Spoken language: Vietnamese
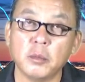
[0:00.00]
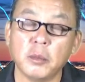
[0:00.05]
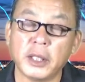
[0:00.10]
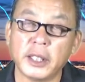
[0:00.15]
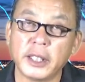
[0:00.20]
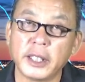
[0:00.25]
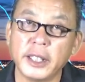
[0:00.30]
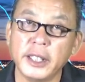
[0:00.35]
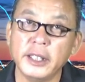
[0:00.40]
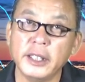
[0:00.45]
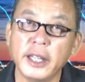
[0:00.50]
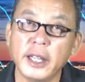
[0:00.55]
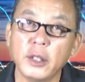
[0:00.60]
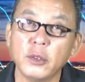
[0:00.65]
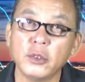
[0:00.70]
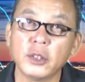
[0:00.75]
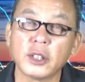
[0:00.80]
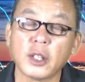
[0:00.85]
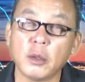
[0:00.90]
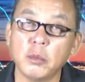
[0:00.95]
mà khi
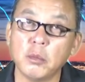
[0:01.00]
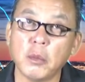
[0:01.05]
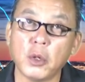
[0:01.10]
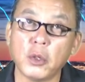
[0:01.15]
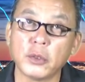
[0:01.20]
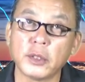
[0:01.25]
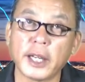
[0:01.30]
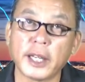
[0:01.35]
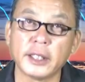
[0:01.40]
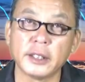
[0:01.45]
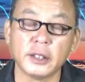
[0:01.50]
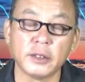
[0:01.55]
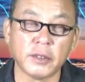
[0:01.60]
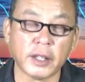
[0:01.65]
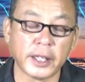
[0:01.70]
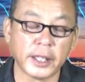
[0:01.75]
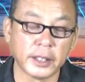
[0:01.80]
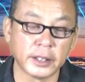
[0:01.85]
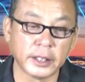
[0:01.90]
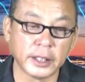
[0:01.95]
nếu nó công bố ra như
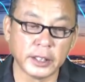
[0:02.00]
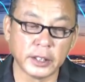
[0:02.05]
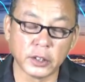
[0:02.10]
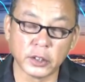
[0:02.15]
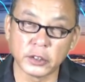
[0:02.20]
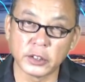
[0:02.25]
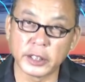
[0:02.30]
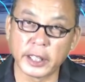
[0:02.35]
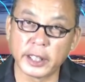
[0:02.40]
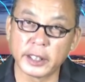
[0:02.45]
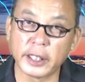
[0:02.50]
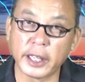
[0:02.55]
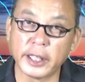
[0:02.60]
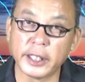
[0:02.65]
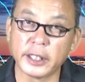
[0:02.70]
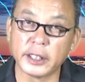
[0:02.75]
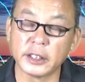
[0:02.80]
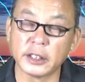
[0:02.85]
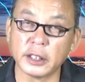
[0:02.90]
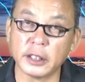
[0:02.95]
vậy thì nó sẽ
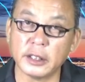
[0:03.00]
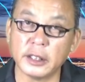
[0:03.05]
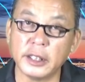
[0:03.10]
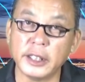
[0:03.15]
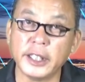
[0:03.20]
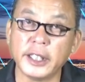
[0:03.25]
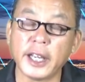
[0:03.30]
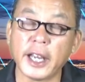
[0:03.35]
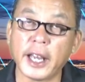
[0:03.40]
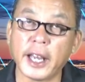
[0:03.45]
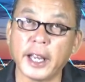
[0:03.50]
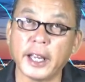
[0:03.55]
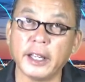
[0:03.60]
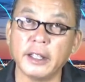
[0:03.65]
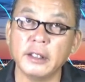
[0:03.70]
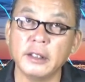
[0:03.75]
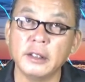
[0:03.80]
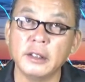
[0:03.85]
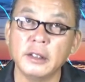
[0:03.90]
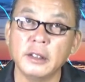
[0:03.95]
gây cái sự liên hệ
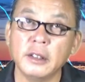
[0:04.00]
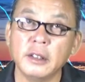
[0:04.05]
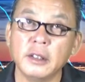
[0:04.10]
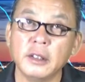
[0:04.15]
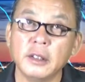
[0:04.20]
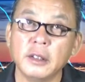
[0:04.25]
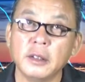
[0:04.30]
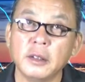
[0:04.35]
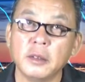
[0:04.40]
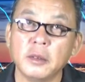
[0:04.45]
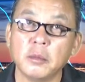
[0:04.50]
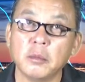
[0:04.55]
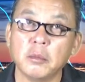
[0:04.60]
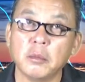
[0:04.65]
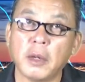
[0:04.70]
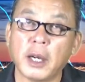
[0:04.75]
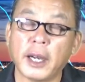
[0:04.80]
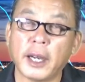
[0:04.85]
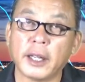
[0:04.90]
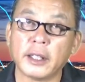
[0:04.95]

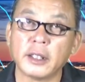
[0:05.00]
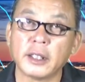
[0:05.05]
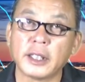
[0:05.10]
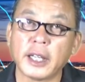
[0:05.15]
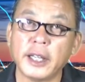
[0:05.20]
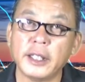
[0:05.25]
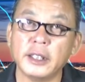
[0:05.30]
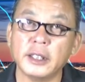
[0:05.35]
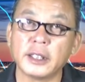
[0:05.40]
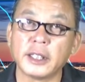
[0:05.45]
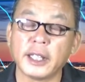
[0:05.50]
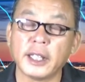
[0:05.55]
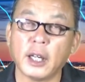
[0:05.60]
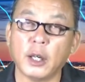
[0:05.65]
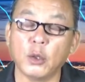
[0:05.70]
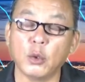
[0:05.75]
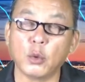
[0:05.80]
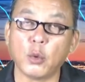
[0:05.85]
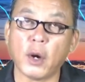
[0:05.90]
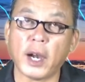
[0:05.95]
mà nó gây những cái
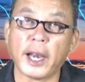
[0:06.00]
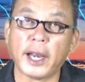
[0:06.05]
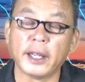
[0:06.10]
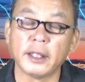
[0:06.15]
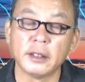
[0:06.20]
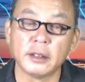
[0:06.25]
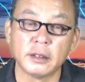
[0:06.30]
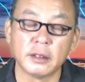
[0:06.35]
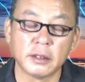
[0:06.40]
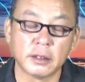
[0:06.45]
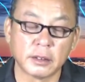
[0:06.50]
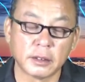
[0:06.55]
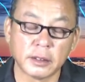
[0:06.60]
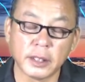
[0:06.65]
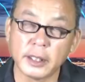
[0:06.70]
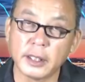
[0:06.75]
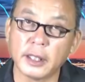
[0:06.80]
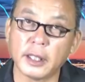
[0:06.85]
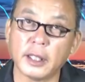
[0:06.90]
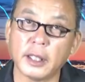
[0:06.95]
hậu quả
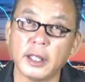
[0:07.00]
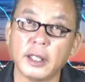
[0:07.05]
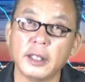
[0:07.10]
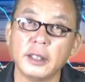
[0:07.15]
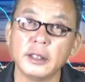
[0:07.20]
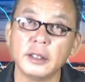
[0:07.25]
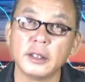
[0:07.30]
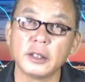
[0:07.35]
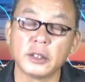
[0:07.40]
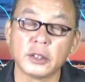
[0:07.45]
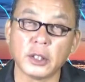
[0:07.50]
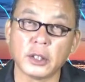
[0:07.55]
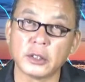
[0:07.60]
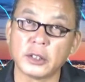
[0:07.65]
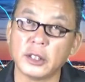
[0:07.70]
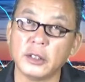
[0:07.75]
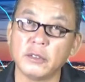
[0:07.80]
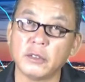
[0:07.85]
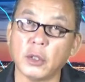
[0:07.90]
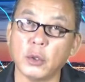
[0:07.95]
rất là lớn cho
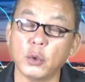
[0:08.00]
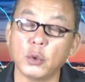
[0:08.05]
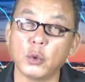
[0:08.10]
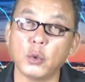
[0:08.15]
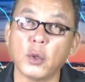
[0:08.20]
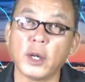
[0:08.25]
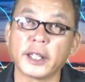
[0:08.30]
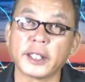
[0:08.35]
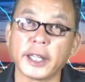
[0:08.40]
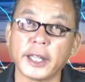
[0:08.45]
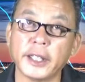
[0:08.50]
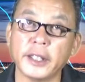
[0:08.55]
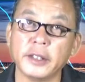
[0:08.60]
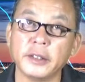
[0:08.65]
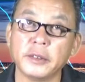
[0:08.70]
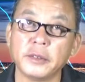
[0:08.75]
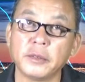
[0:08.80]
chính phủ của Hoa Kỳ